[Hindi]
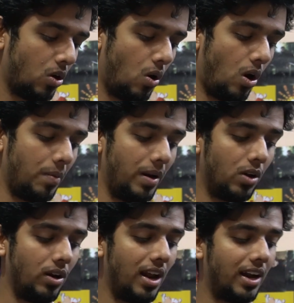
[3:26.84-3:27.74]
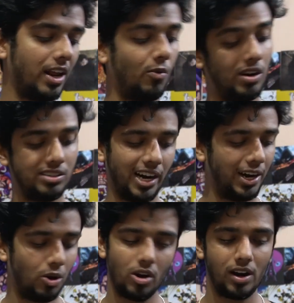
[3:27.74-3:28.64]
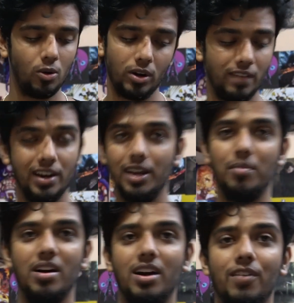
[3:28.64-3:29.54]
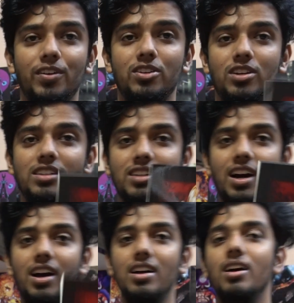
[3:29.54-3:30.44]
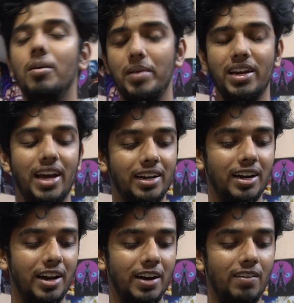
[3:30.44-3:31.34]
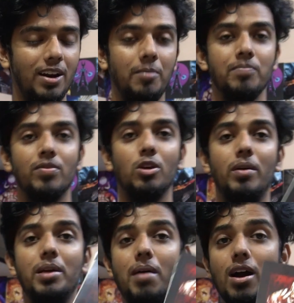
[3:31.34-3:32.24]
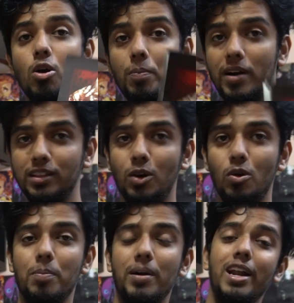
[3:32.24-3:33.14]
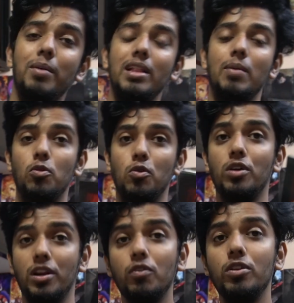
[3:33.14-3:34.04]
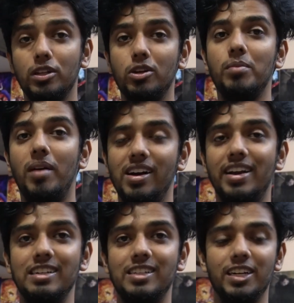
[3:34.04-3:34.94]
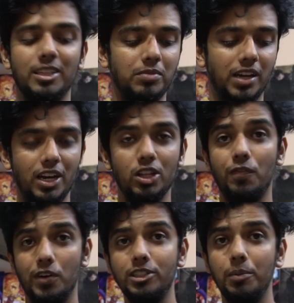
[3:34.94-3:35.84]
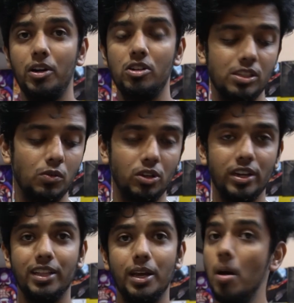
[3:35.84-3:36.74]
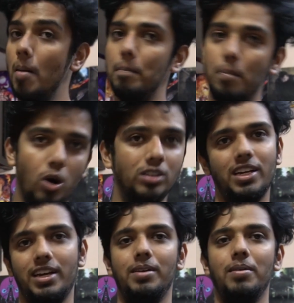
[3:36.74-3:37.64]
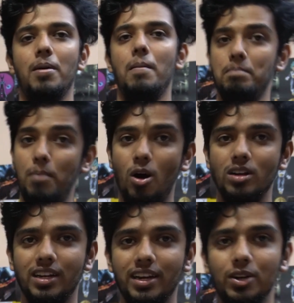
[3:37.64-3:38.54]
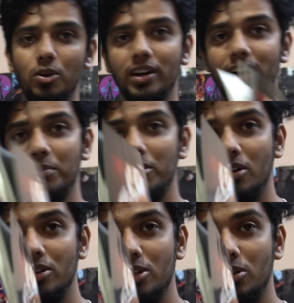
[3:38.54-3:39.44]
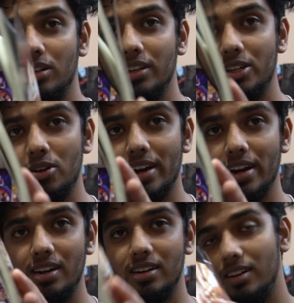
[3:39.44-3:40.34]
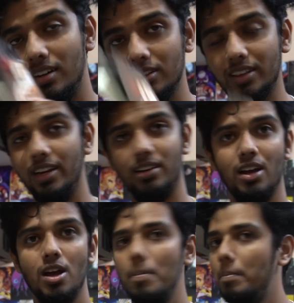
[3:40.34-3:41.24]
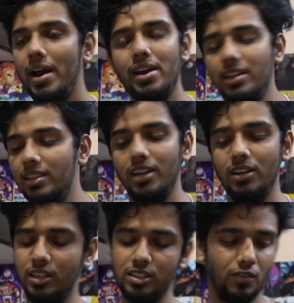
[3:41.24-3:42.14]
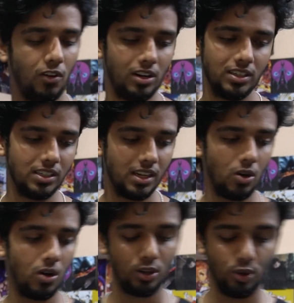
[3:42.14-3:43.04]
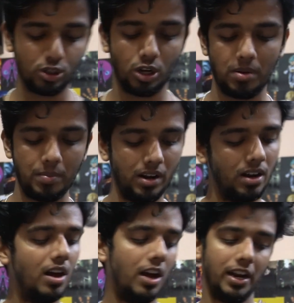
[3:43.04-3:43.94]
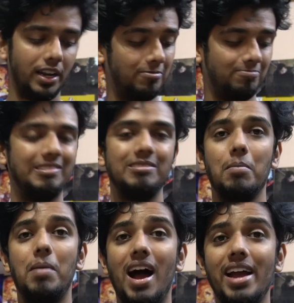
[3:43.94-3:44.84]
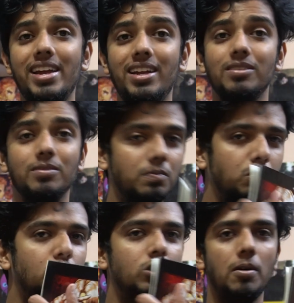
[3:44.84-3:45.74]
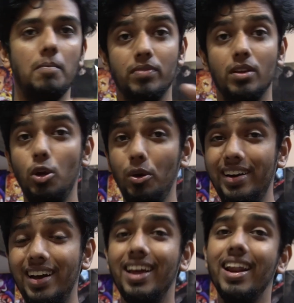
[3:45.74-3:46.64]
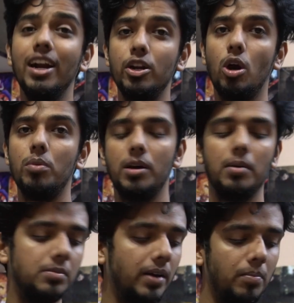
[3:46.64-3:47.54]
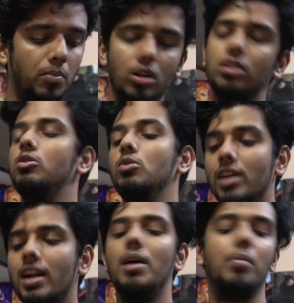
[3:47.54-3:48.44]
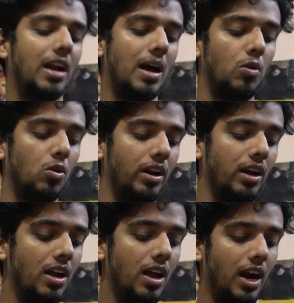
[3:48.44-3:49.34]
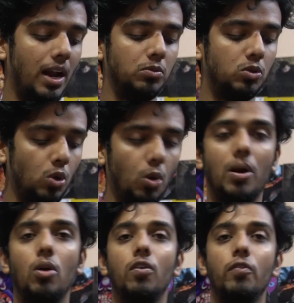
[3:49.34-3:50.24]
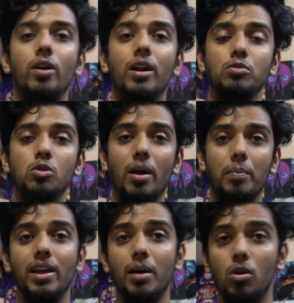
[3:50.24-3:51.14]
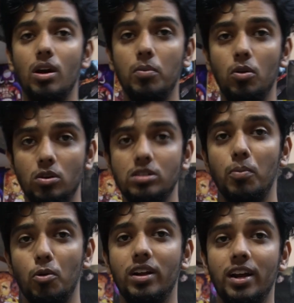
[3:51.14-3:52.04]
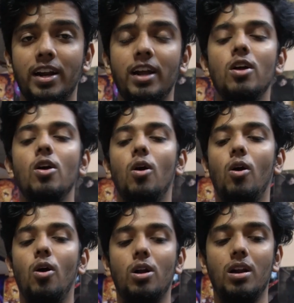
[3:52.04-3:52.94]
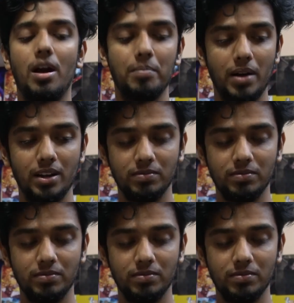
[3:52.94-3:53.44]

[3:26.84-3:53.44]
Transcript: और मेरे को ये लग रहा है कि वन साइड होने वाली है मांगा काफ़ी अच्छा इसका मेन कैरेक्टर रहने वाला है तो भाई ये मांगा को पढ़ता हूँ और पढ़ने के बाद आप लोगों को रिव्यू देता हूँ कि मांगा कैसी है तब तक के लिए जो फर्स्ट इंप्रेशन थे वो तो ये थे बहुत सही है बहुत सही है डोंट गेट मी रॉन्ग ये जो तो, ये जो है ना थिन भाई ये थिन इट्स फॉर रीज़न और दो सौ रुपये में भाई यू डिड अ ग्रेट जॉब शहबाज भाई बहुत सुंदर काम करा आप लोगों ने एंड आई एम सो प्राउड ऑफ यू एंड आई एम सो हैप्पी कि हम लोग आप लोगों को सपोर्ट कर रहे हैं और मैं